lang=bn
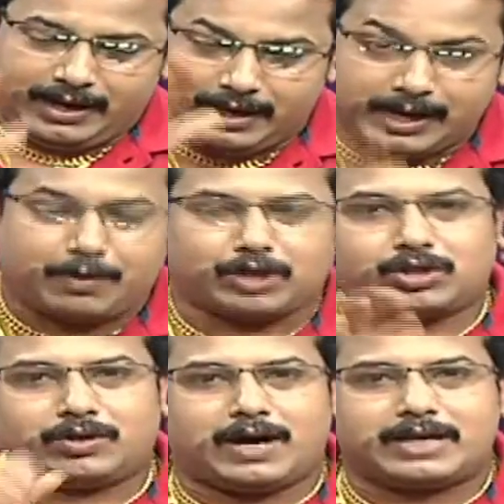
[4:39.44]
এ
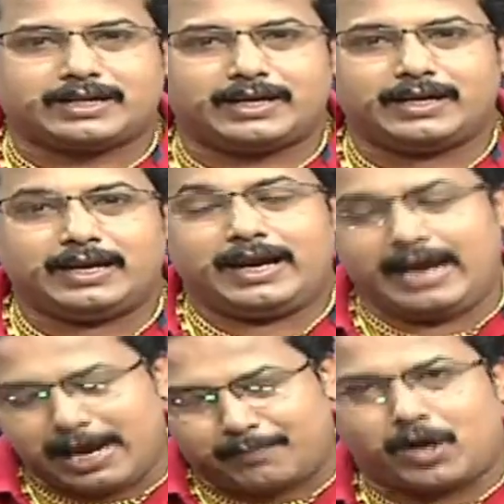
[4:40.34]
বছরও আছে
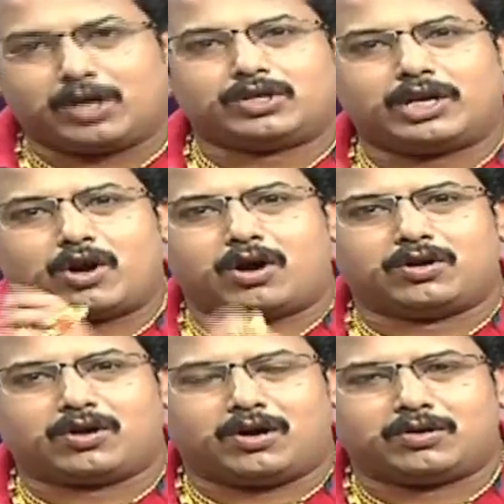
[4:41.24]
এরপরও যদি
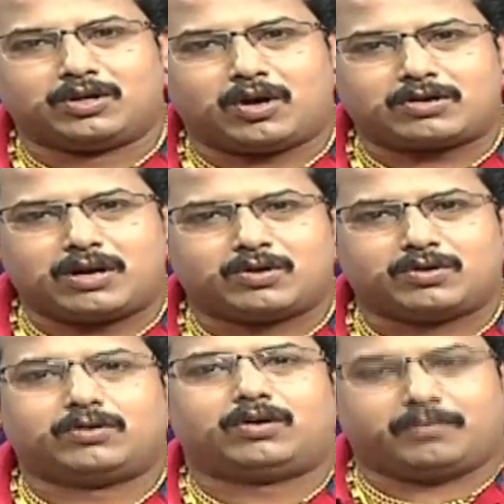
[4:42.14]
কখনো কখনো লকডাউন
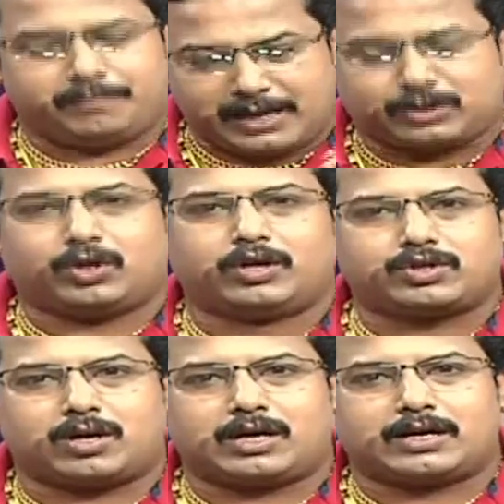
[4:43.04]
বাধ্য হয়ে
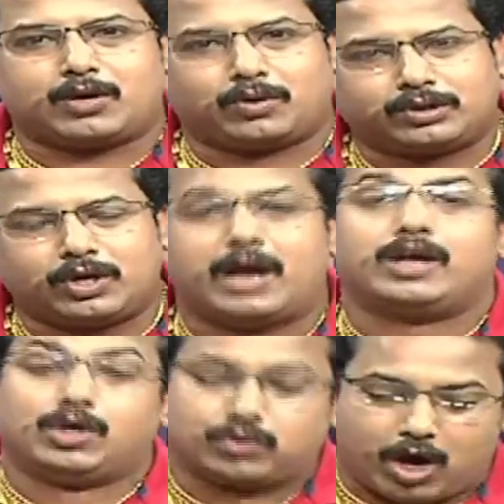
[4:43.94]
সরকারকে করতে হয়
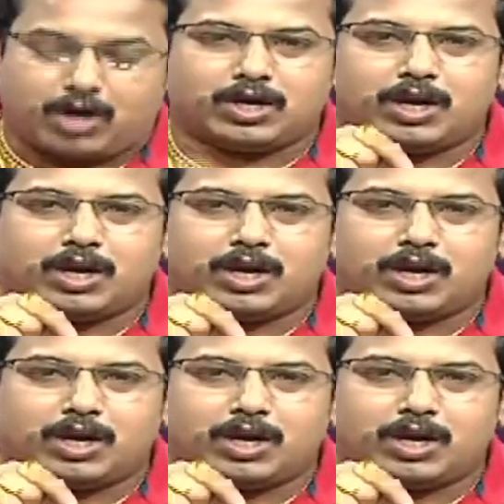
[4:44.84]
তখনও